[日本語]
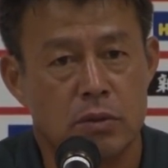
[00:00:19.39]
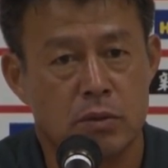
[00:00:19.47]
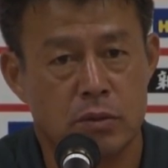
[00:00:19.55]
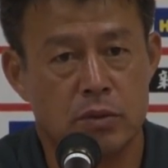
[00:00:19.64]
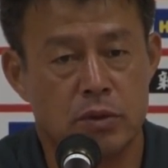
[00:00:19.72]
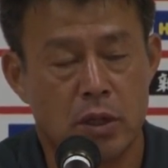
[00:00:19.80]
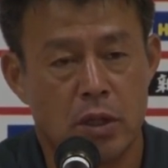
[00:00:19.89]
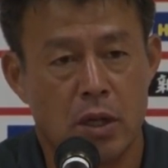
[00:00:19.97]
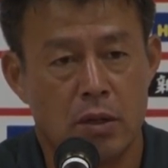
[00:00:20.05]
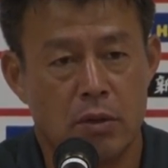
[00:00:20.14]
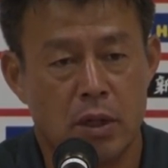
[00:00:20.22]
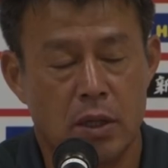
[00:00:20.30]
す、うん、前
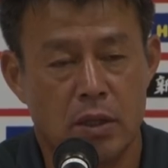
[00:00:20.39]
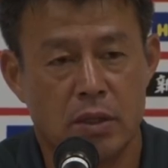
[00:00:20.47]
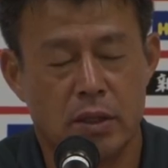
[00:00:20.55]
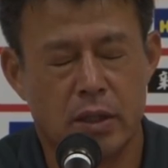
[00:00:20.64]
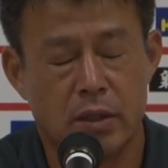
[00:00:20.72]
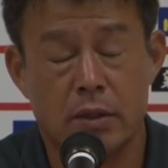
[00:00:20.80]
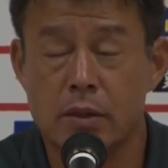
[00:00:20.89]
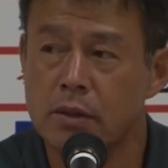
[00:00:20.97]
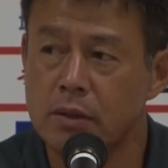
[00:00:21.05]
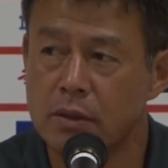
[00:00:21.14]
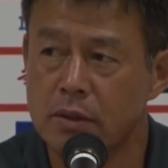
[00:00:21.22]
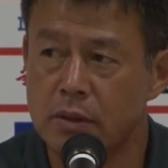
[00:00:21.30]
半は
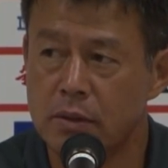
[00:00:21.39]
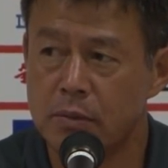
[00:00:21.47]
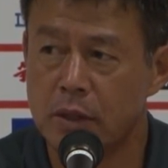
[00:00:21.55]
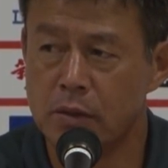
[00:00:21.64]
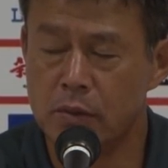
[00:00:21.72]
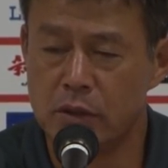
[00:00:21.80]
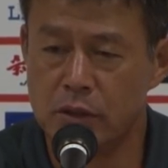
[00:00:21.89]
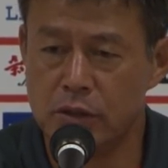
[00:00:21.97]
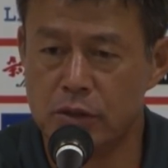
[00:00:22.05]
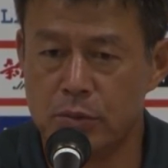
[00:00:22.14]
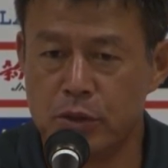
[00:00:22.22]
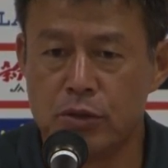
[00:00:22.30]
やっぱり
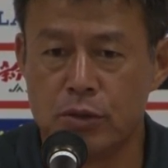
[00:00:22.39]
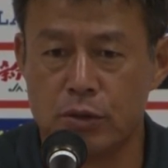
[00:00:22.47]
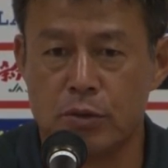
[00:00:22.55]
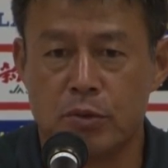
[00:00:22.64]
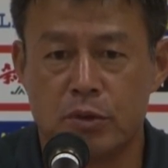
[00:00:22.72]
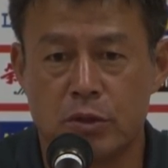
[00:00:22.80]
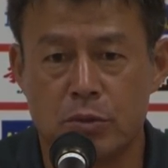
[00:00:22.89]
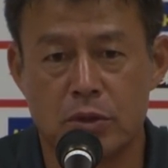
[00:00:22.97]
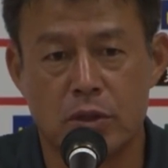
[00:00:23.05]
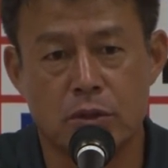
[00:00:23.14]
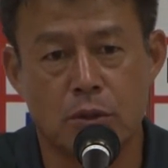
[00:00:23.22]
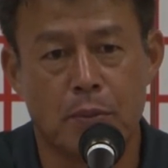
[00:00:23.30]
イージーミス自分
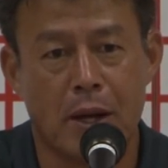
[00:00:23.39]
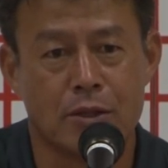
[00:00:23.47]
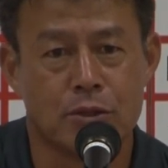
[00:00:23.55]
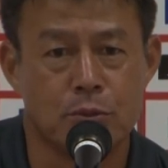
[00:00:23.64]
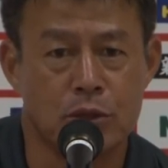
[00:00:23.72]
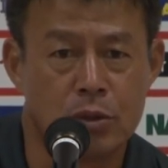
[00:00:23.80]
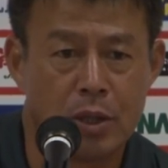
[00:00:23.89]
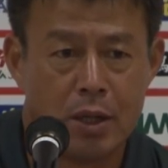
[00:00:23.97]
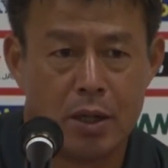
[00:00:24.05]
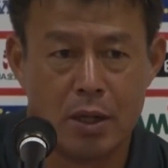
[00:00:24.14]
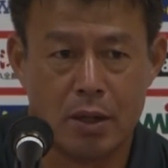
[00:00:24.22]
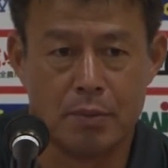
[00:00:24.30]
たちのパースミス
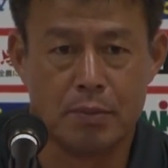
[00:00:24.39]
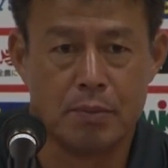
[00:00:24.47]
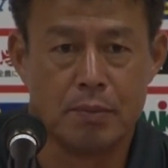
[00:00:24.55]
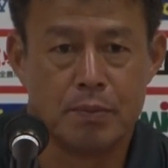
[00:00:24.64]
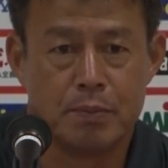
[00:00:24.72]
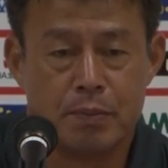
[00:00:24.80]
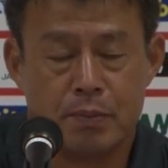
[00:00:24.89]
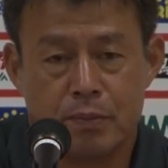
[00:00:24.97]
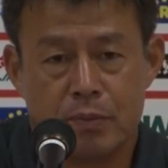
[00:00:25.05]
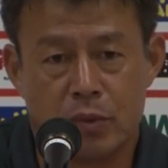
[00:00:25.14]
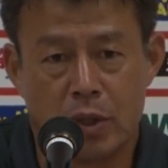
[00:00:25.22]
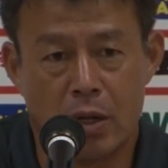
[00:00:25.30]
から
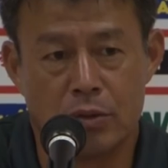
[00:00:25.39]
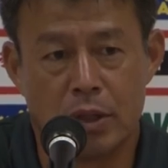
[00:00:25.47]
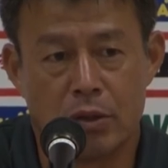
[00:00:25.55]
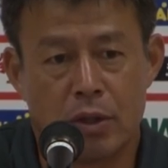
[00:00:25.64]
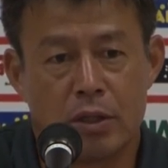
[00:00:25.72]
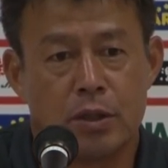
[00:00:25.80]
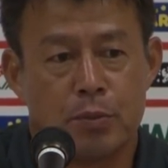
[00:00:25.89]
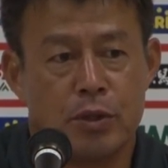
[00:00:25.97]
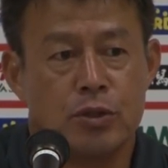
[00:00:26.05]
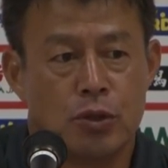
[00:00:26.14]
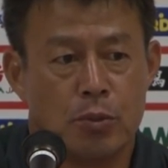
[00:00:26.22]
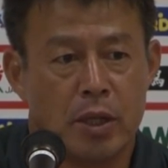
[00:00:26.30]
カウンター食らって
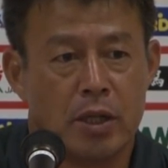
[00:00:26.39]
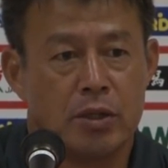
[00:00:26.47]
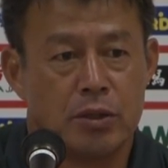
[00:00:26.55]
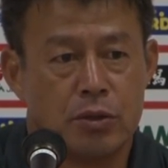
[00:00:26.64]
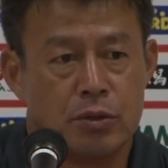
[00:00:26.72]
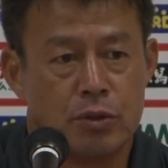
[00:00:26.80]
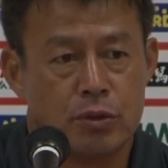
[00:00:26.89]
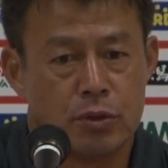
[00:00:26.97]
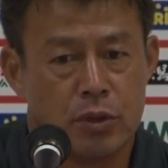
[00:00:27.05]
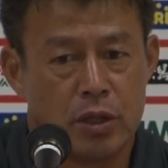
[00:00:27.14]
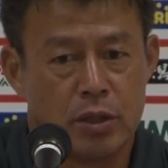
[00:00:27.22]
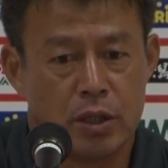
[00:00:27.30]
ピンチを招いてる
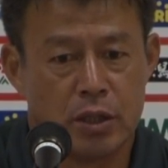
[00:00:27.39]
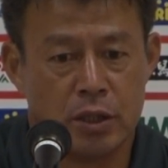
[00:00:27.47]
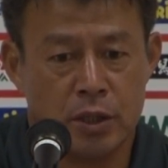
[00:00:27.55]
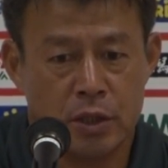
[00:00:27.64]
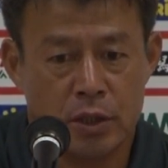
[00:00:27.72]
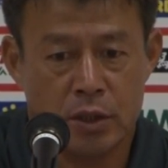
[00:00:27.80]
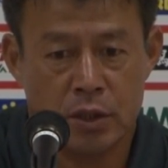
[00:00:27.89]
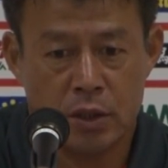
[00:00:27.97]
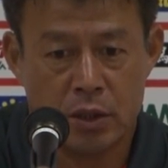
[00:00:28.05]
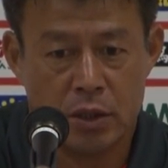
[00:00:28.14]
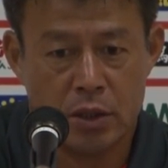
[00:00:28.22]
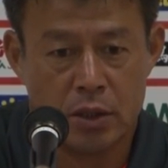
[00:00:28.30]
その辺り
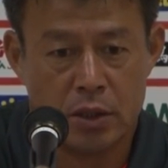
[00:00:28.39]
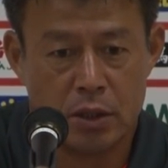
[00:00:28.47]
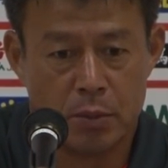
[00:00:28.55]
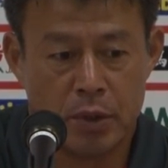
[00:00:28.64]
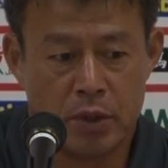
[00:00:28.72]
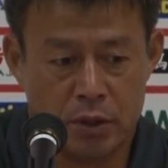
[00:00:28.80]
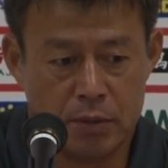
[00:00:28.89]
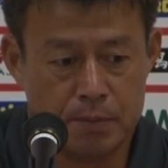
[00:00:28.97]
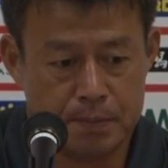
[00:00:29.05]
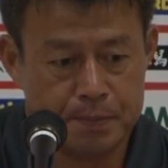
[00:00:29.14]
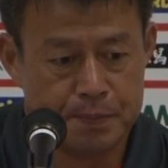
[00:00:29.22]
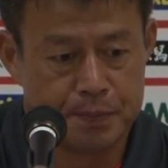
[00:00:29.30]
やっぱり、
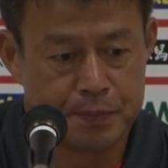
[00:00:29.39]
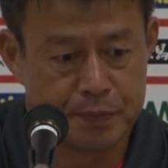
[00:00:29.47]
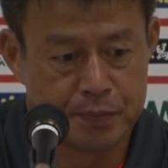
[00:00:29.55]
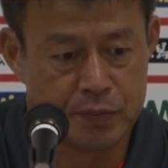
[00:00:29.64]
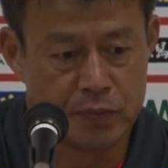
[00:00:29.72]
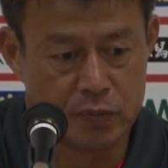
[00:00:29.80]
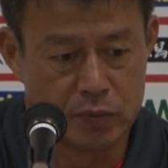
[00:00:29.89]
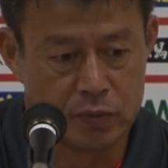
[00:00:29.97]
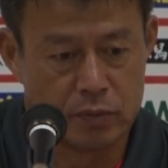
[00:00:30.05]
うん、